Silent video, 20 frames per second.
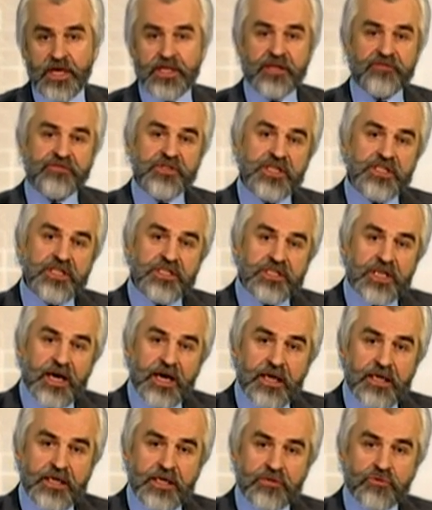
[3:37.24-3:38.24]
на все
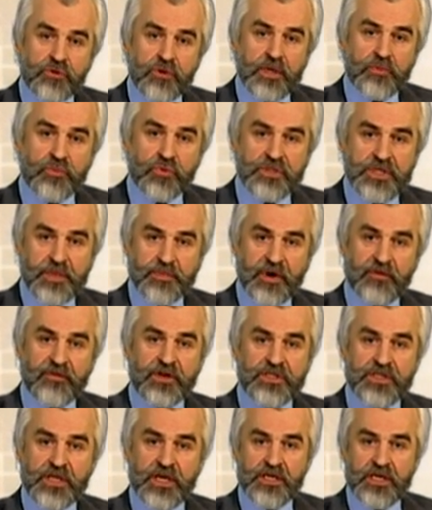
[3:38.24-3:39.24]
детали, которые будут
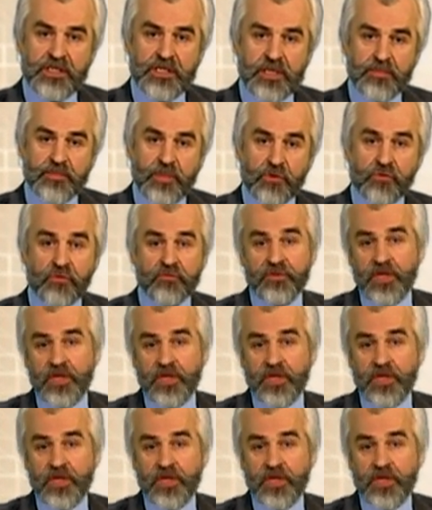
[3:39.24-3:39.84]
сопровождать этот поход.